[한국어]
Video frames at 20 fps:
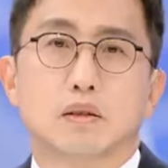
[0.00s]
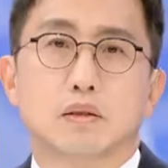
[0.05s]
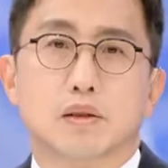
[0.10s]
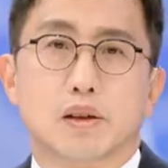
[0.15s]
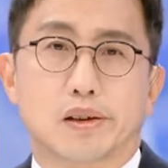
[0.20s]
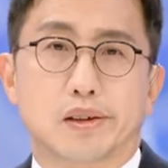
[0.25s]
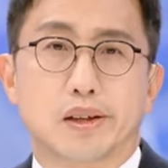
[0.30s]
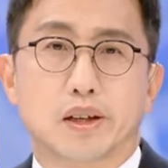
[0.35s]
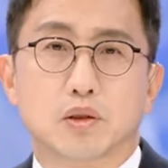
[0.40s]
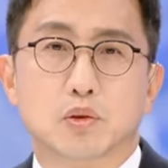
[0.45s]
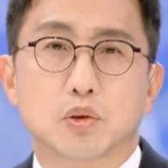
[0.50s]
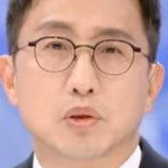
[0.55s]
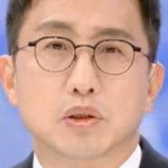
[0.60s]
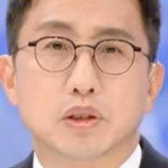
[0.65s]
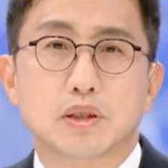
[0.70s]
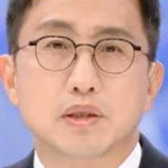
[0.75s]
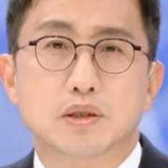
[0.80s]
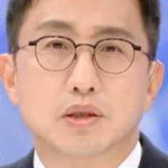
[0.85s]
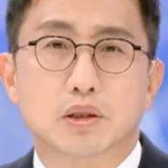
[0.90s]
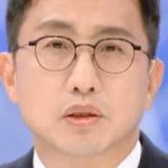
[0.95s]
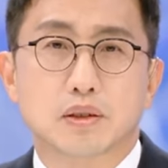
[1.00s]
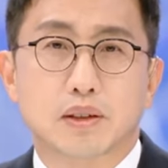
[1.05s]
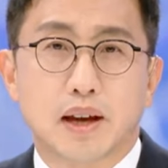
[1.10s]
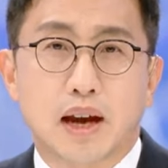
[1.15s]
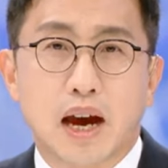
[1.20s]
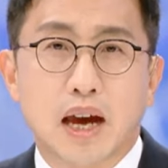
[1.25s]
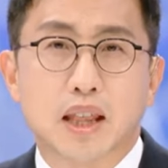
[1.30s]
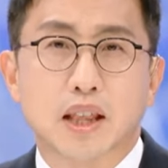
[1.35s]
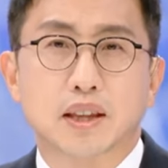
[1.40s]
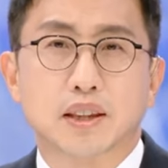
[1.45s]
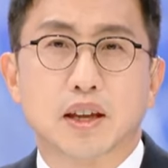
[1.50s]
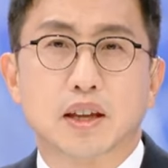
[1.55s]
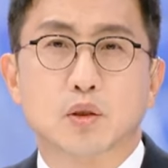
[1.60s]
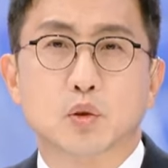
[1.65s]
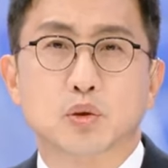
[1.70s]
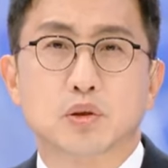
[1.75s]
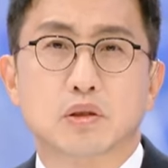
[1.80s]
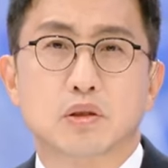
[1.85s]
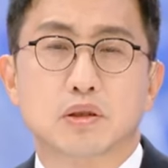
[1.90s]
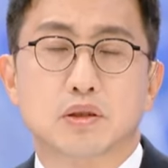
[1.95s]
대한항공 인천 하네다
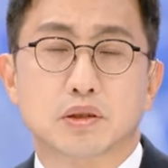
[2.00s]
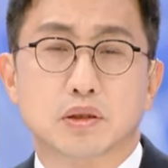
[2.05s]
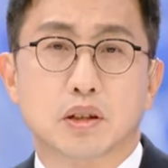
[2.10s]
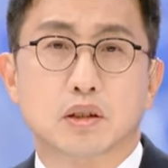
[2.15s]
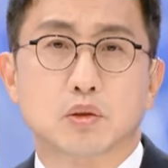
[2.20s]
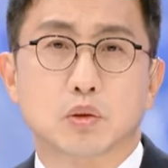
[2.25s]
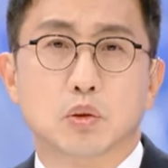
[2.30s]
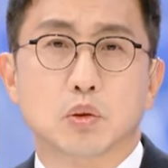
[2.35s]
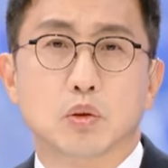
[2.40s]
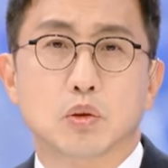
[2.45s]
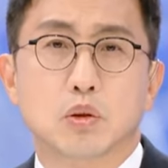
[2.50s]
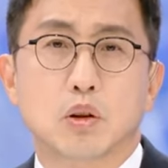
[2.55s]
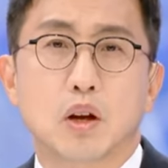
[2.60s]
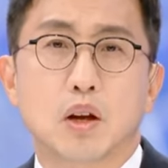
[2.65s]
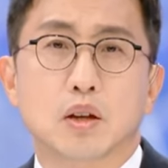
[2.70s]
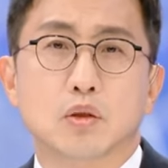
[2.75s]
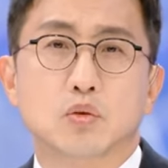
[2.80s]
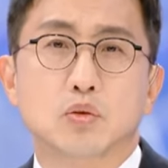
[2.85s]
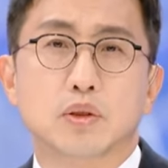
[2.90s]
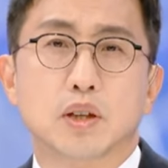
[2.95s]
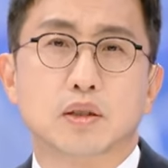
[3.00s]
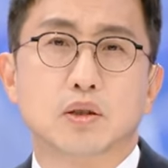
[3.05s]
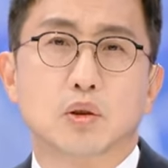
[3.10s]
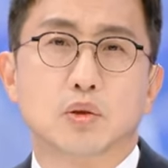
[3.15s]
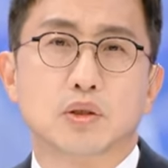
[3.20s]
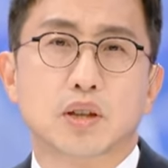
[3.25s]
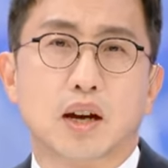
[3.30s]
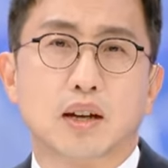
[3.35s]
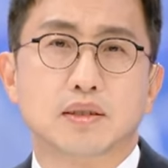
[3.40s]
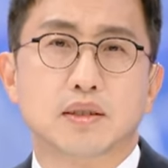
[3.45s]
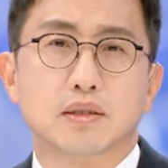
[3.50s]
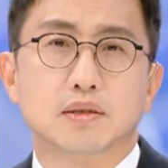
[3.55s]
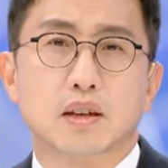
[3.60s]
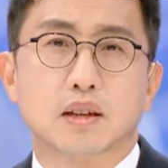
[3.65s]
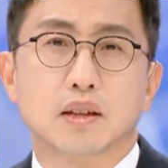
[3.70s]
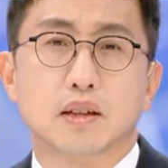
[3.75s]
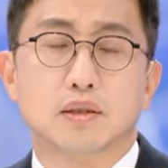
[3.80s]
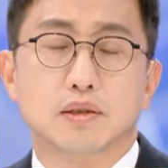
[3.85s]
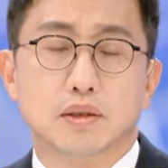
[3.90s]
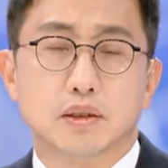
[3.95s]
노선을 시작으로 국내 정유사가
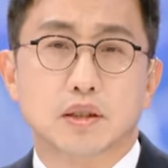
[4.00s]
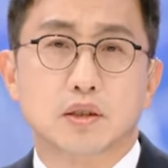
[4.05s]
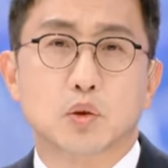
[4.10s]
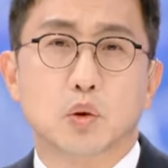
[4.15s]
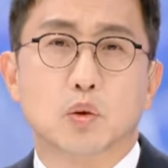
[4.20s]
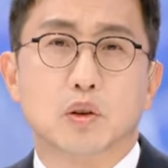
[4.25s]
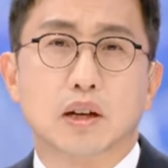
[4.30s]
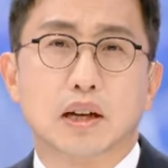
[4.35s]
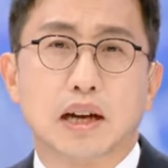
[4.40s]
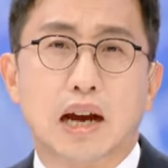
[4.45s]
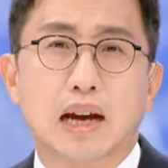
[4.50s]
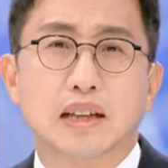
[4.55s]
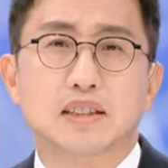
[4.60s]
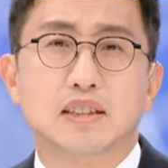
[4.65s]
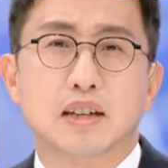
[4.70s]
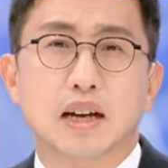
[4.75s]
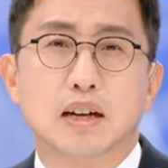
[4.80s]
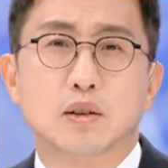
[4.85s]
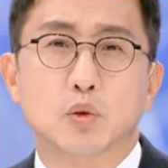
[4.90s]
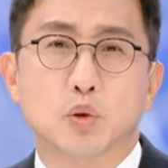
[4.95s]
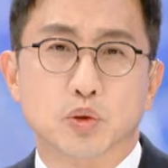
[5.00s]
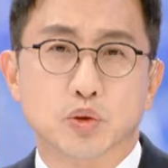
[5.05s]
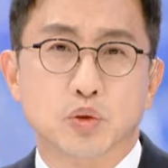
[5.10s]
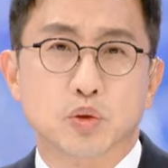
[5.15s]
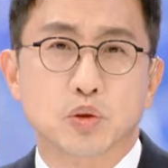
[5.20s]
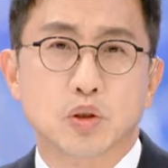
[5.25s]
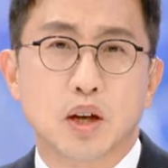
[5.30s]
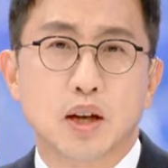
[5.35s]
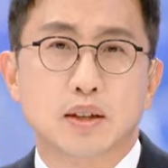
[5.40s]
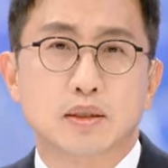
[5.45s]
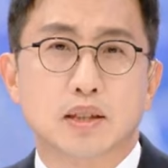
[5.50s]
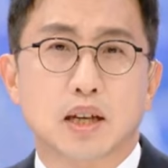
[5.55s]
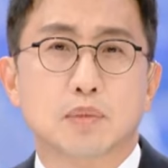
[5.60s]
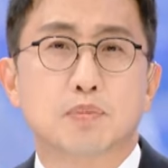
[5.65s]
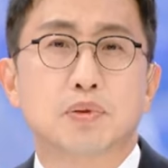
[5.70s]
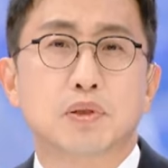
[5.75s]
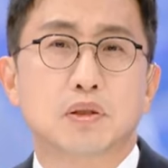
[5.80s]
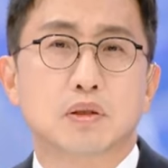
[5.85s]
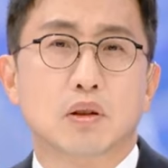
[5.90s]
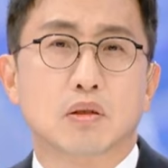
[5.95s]
생산한 지속 가능 항공유,
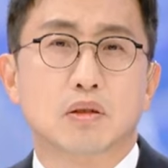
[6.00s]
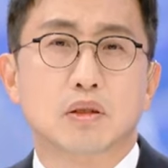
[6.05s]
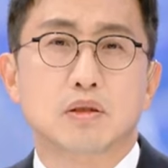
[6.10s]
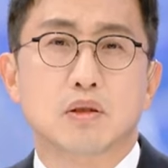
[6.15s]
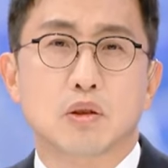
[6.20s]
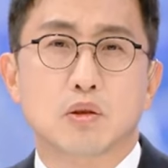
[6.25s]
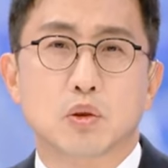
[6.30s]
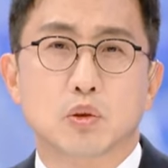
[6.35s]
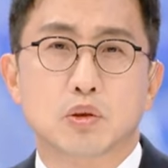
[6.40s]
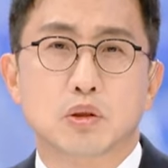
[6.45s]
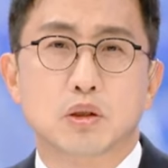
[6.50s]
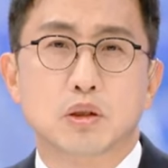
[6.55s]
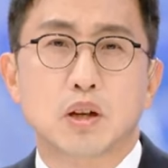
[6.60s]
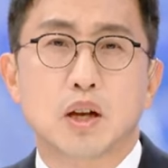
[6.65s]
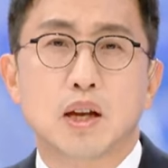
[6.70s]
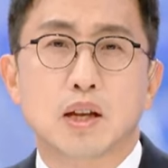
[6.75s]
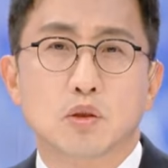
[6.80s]
사프를 섞은 연료를